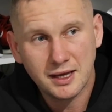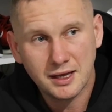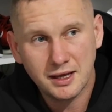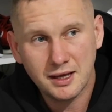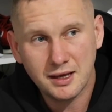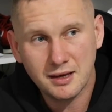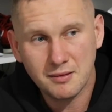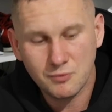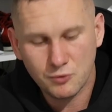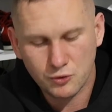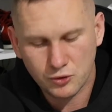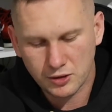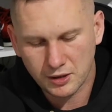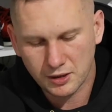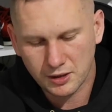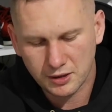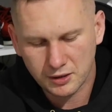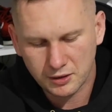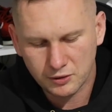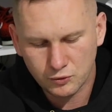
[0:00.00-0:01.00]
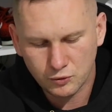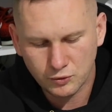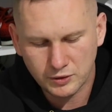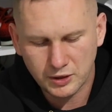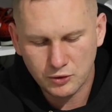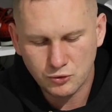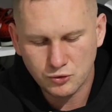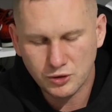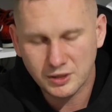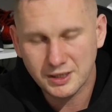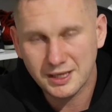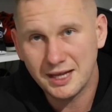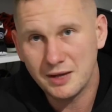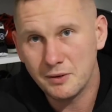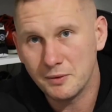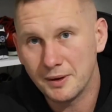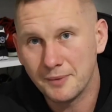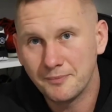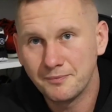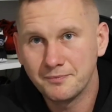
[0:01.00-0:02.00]
i mu się tutaj już
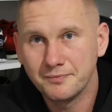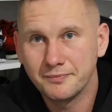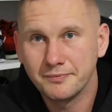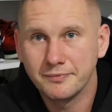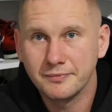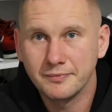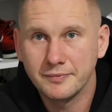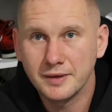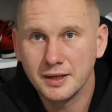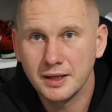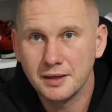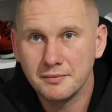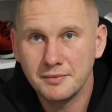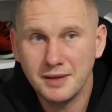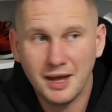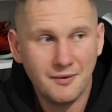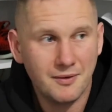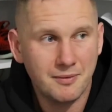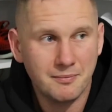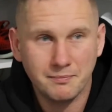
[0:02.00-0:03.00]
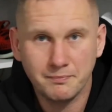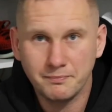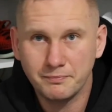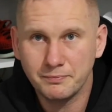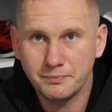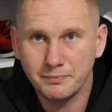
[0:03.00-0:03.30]
odkleiły. Nie wiem,